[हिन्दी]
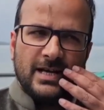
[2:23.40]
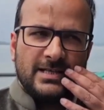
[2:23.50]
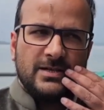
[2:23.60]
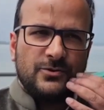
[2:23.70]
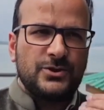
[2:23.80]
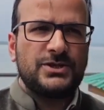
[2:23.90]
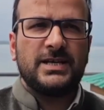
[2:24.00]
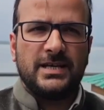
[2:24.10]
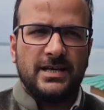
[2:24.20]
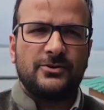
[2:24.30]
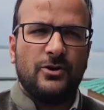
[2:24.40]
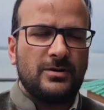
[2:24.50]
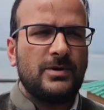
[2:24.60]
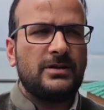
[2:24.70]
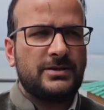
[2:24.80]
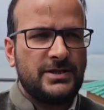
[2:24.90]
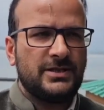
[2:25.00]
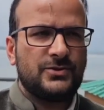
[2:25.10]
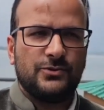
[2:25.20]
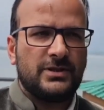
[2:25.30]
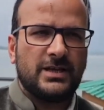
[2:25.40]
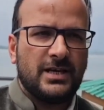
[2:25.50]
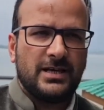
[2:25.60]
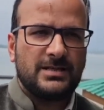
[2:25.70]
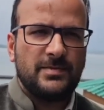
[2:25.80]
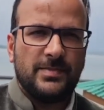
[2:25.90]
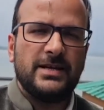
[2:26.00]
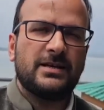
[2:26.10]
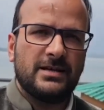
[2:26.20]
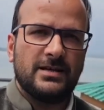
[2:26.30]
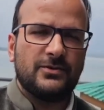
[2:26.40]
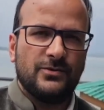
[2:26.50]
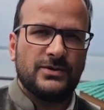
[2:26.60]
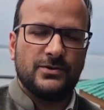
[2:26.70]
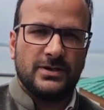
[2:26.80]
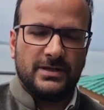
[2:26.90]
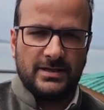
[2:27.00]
ऐसा कुछ नहीं है एक नॉर्मल चीज़ होती है इसमें पैनिक करने की कोई ज़रूरत नहीं